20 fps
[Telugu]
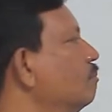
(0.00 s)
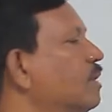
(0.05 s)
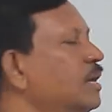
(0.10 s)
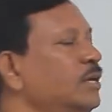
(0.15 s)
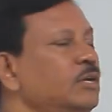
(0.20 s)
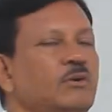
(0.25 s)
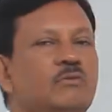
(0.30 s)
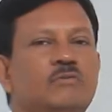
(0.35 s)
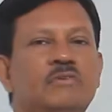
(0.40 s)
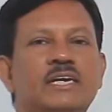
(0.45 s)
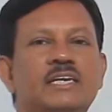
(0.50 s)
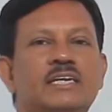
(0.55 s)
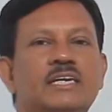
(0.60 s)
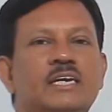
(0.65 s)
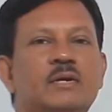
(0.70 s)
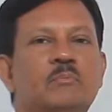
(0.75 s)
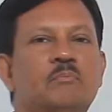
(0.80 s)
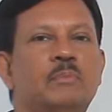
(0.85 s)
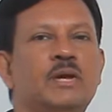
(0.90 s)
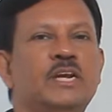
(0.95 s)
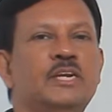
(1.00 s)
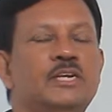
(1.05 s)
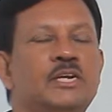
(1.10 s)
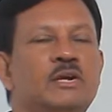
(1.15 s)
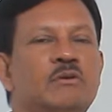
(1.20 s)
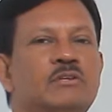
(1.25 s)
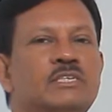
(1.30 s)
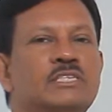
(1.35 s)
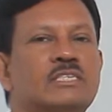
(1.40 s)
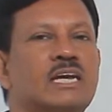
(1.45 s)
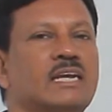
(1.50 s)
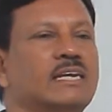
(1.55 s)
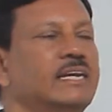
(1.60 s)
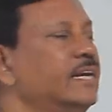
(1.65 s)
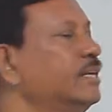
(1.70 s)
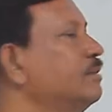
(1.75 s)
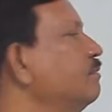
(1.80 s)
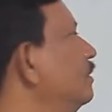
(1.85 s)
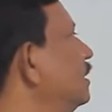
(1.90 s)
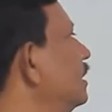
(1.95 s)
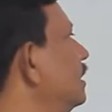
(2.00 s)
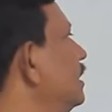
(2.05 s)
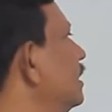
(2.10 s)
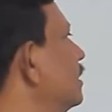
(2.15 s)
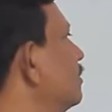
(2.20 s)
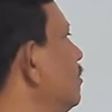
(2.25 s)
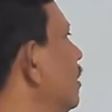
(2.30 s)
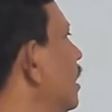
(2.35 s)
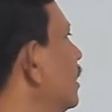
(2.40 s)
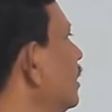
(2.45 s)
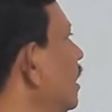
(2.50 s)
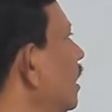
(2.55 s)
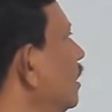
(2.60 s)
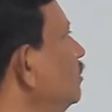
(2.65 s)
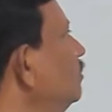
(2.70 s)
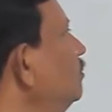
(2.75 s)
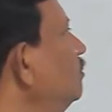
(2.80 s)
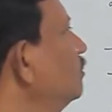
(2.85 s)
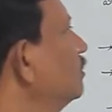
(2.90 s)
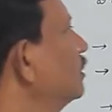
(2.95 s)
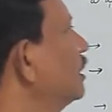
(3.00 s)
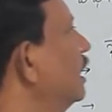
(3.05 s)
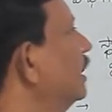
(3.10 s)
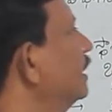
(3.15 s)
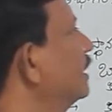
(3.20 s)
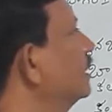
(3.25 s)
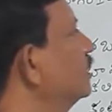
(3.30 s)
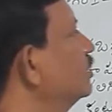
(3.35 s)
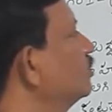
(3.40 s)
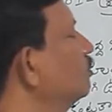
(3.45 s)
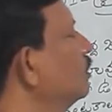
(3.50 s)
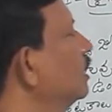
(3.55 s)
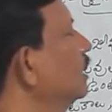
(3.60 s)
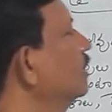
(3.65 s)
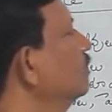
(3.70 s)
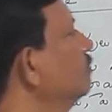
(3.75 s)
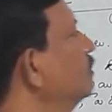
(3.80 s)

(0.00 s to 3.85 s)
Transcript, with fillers: మరియు వీటికి పిన్యూల్స్ అనేటువంటి నిర్మాణాలు ఉంటాయి ఇక్కడ చూడండి